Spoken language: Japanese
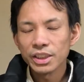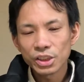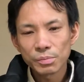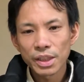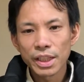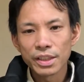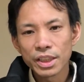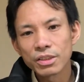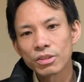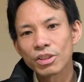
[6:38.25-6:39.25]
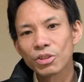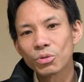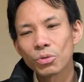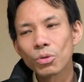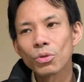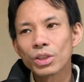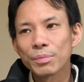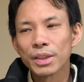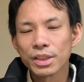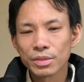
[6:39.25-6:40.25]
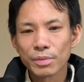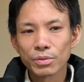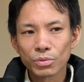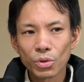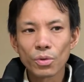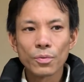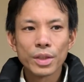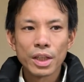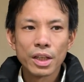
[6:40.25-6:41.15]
いつまでにっていうのを決めてしまうと、